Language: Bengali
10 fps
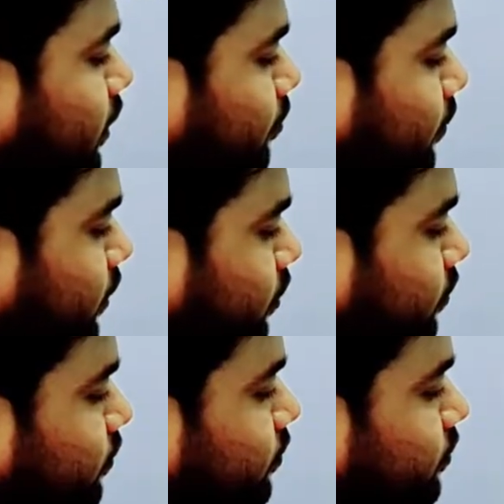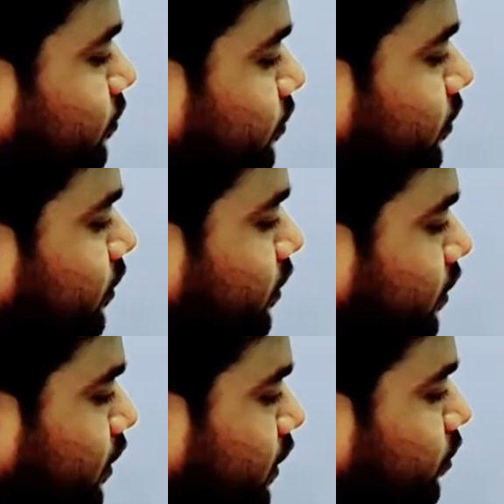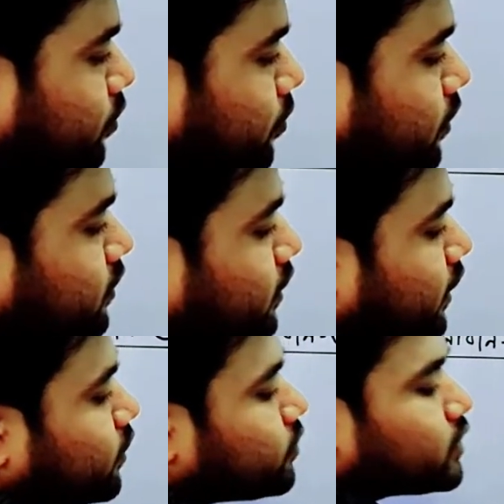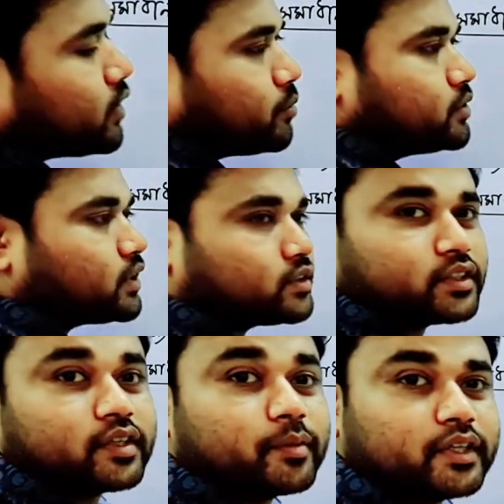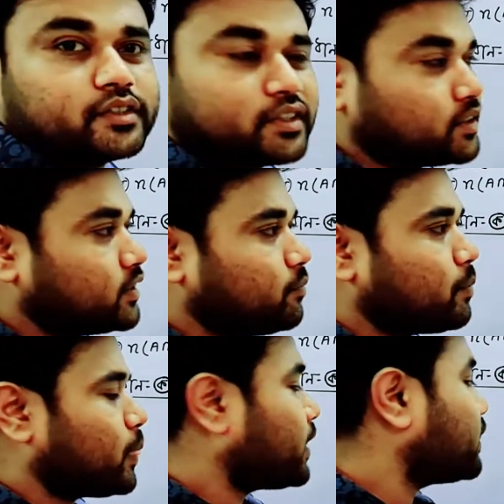লিখব নাম্বার অফ ইউ বলতে এখন কি বোঝাচ্ছে চিত্রে